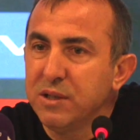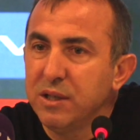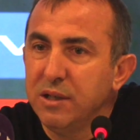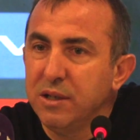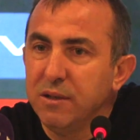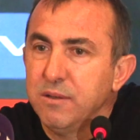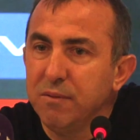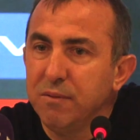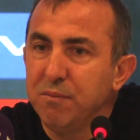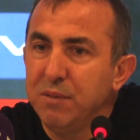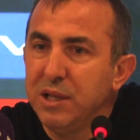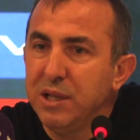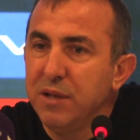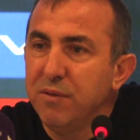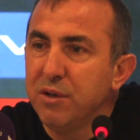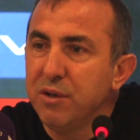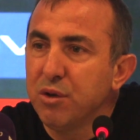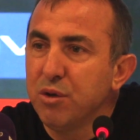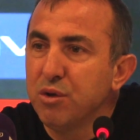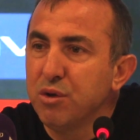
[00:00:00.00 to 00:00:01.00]
bize bir
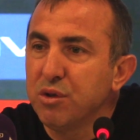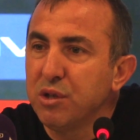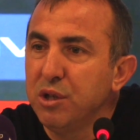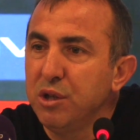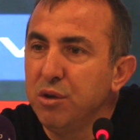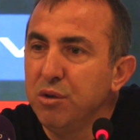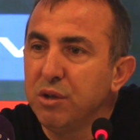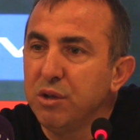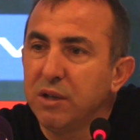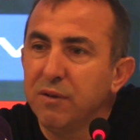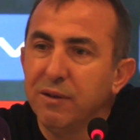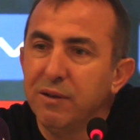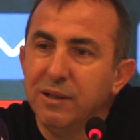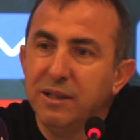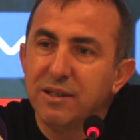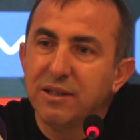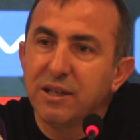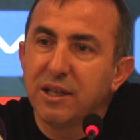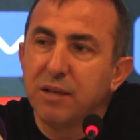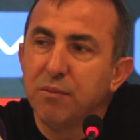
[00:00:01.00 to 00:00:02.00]
nevi gösteriyordu ki
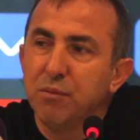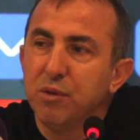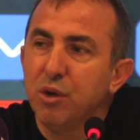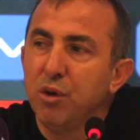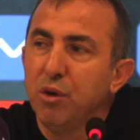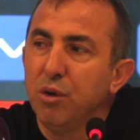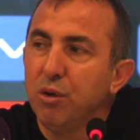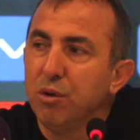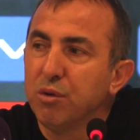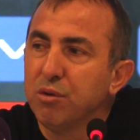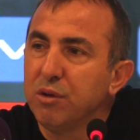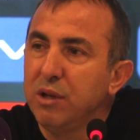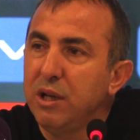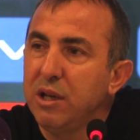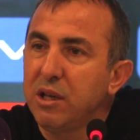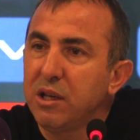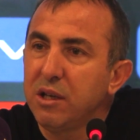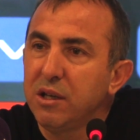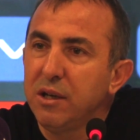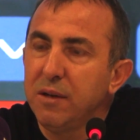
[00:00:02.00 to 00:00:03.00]
ve nitekim de öyle oldu.
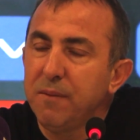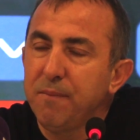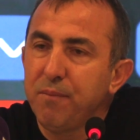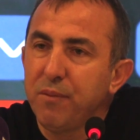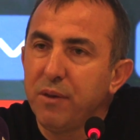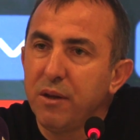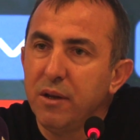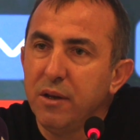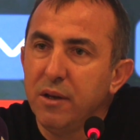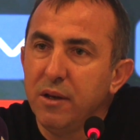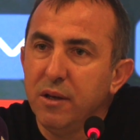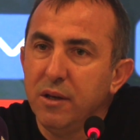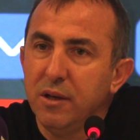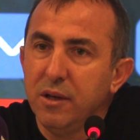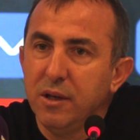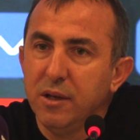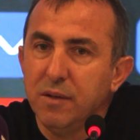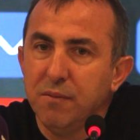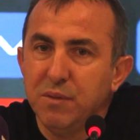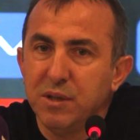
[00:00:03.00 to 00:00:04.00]
İlk yarı
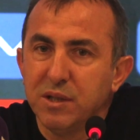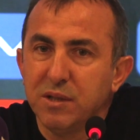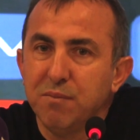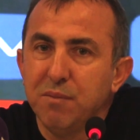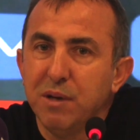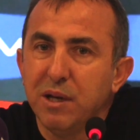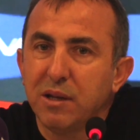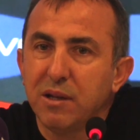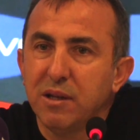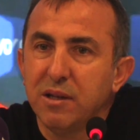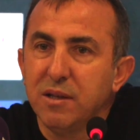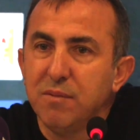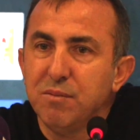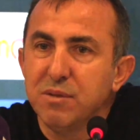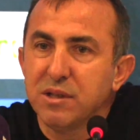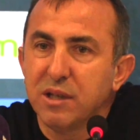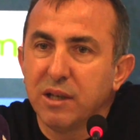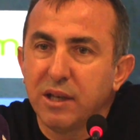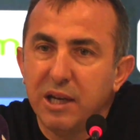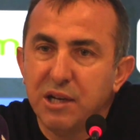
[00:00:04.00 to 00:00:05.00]
bizim
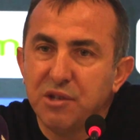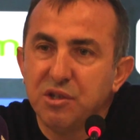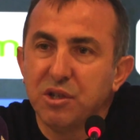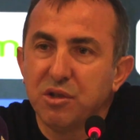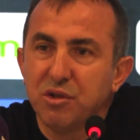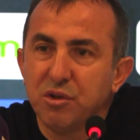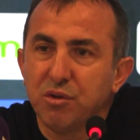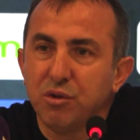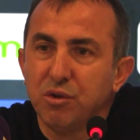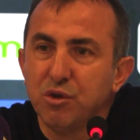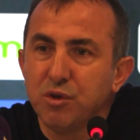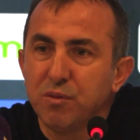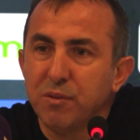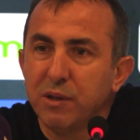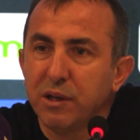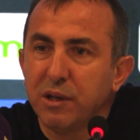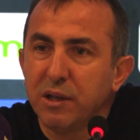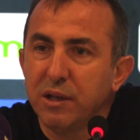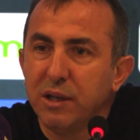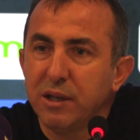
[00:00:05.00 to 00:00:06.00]
beklediğimizde gerçekçi
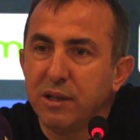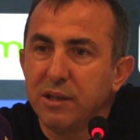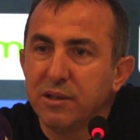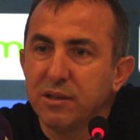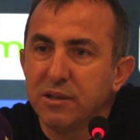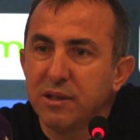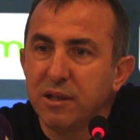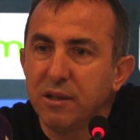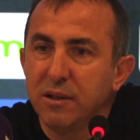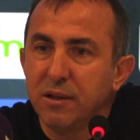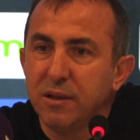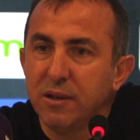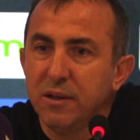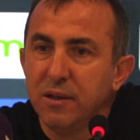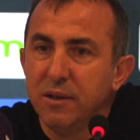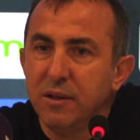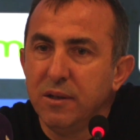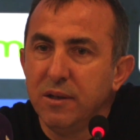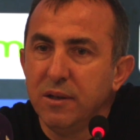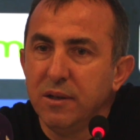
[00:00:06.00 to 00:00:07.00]
konuşmak gerekirse
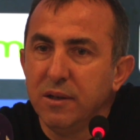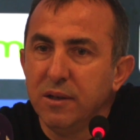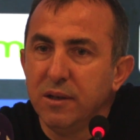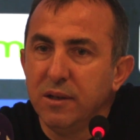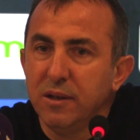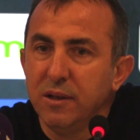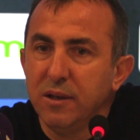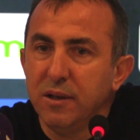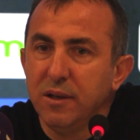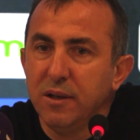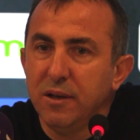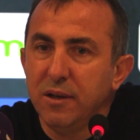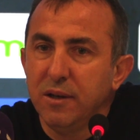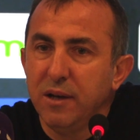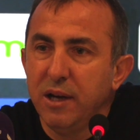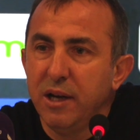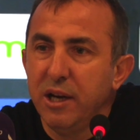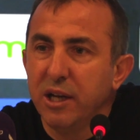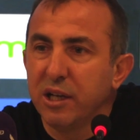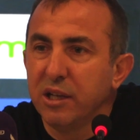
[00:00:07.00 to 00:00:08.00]
e,
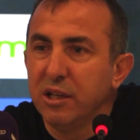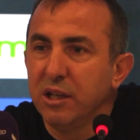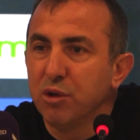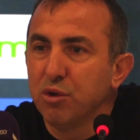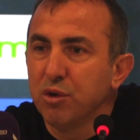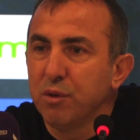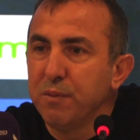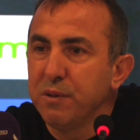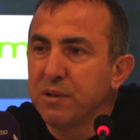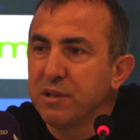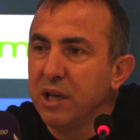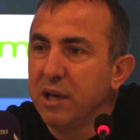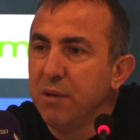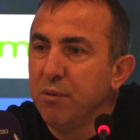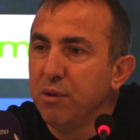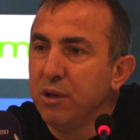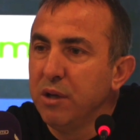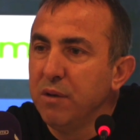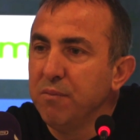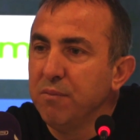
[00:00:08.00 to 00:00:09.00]
her ne kadar topa
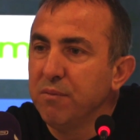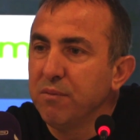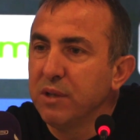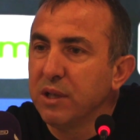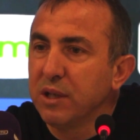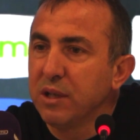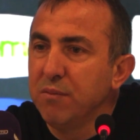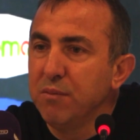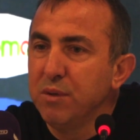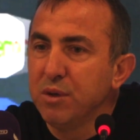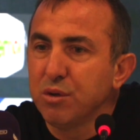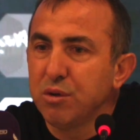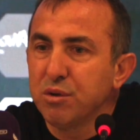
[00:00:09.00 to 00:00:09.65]
sahip olan takım